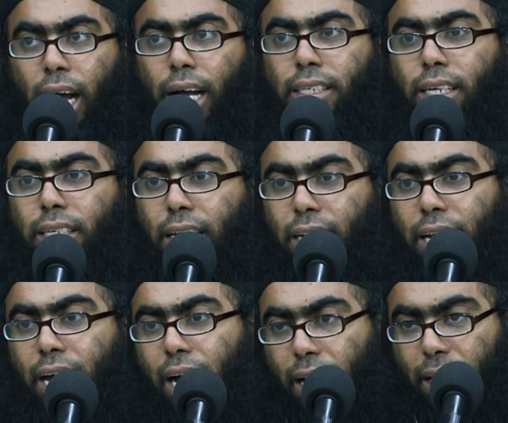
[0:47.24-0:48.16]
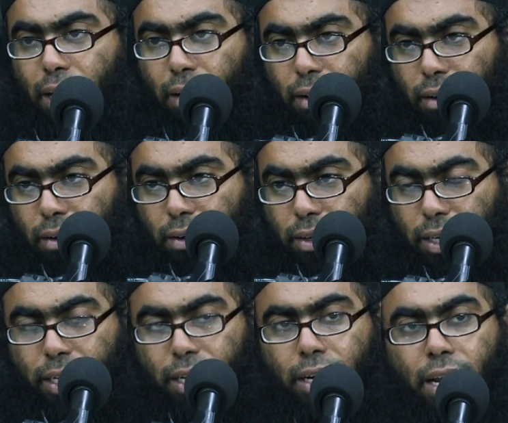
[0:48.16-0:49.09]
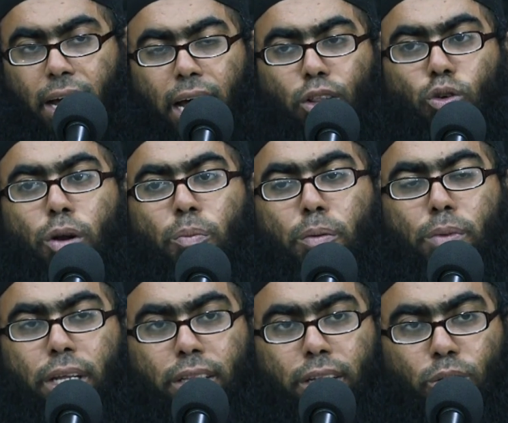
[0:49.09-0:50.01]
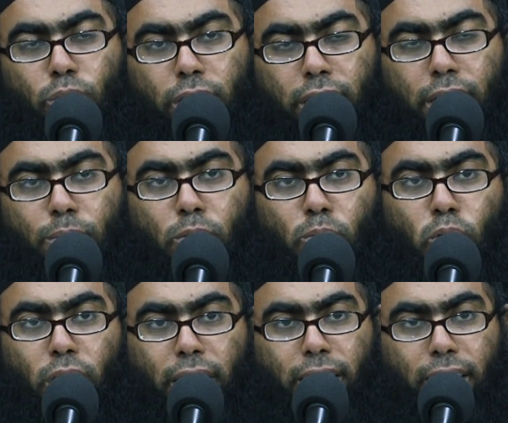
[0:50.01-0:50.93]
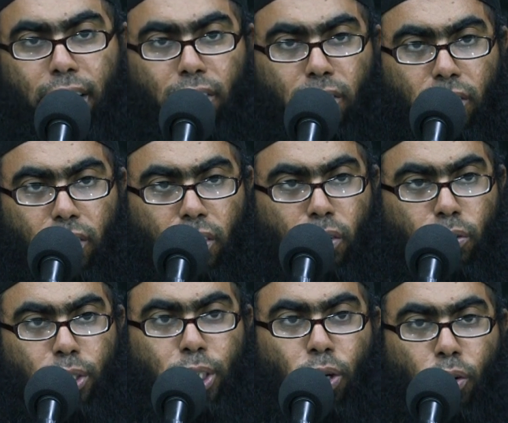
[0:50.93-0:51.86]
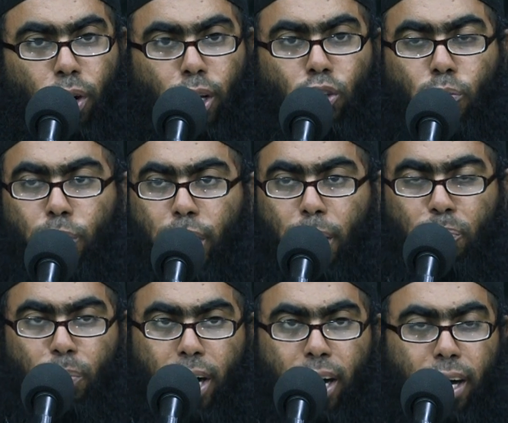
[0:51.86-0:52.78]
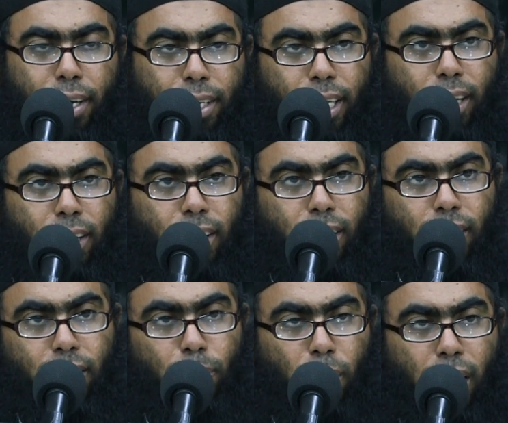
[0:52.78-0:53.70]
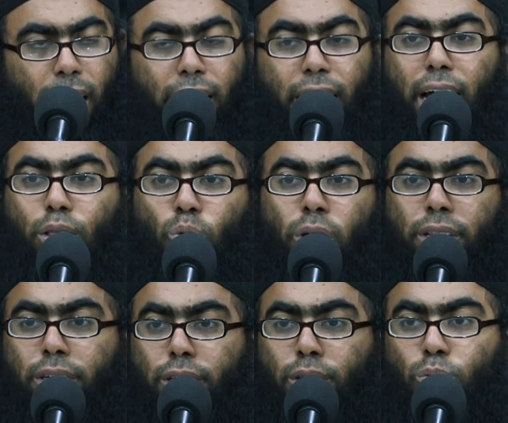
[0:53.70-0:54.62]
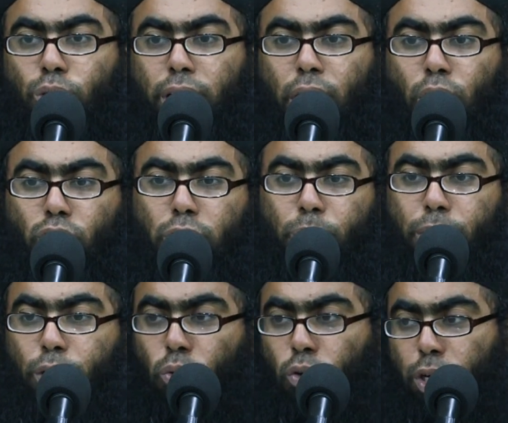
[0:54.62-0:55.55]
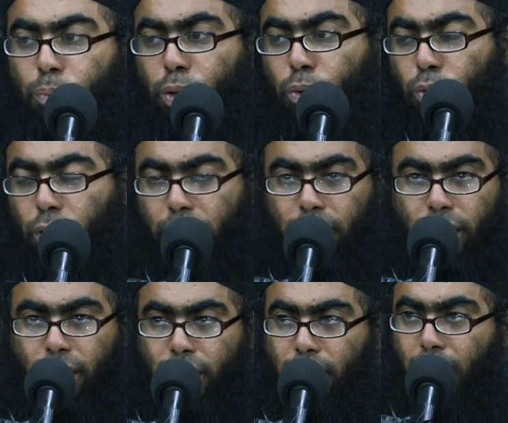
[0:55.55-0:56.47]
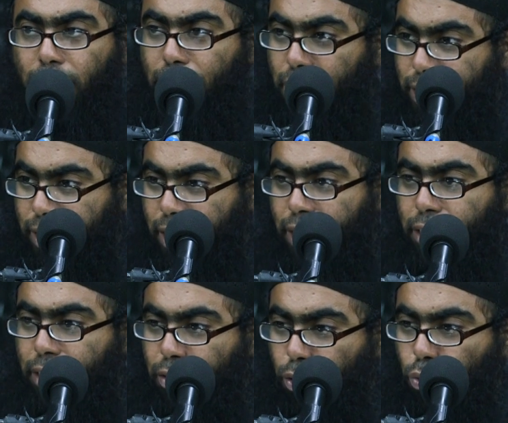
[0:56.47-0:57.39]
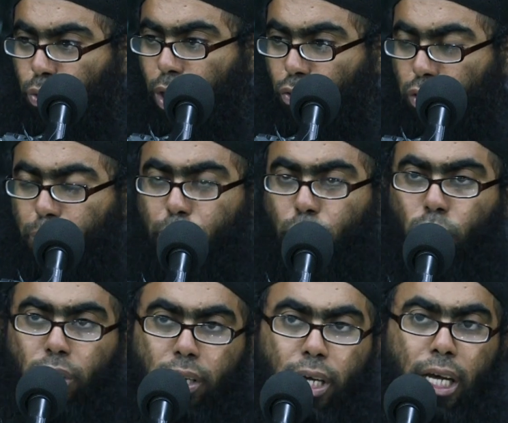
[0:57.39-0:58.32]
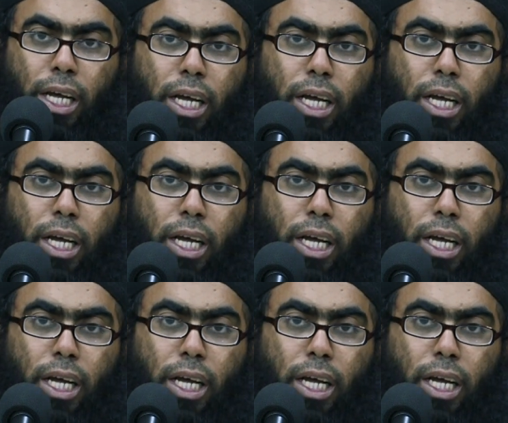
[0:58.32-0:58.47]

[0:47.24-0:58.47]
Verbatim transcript: Asalnya Anda halal. Ya, karena aturan pemerintah juga tidak membolehkan seseorang itu menambang ya. Maka ada aturan tertentu yang harus dipenuh, dipenuhi ya, karena ada izin tertentu yang harus dipenuhi.